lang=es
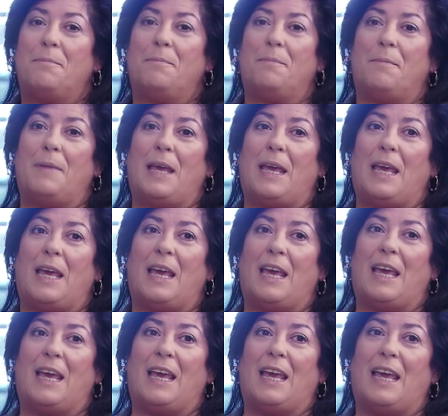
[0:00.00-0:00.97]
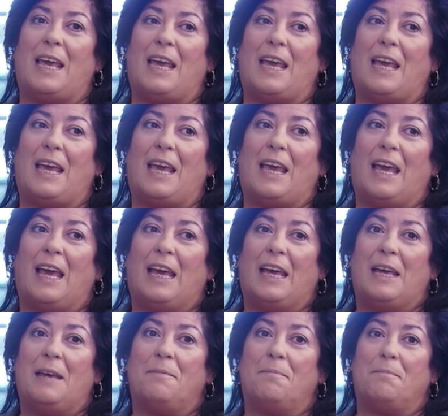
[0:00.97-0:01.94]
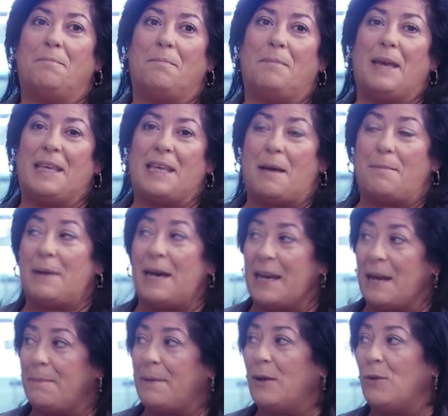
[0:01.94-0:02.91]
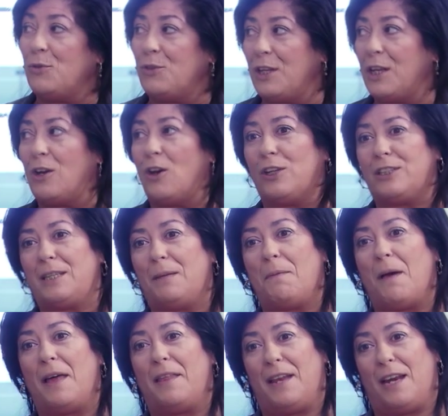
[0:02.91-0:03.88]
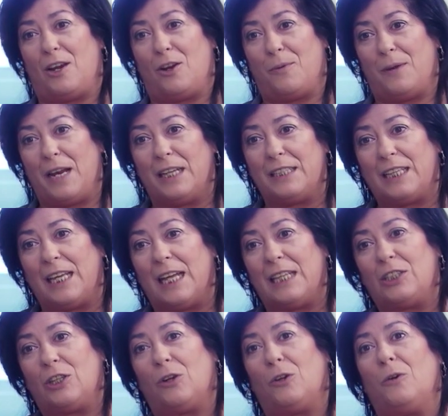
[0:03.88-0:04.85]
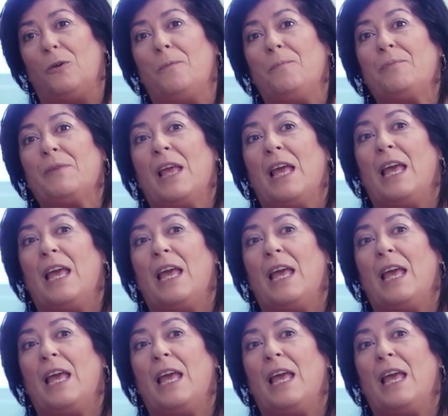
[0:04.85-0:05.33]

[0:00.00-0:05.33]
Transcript: me, me llamara para un ciclo que se llamaba de la novela del teatro.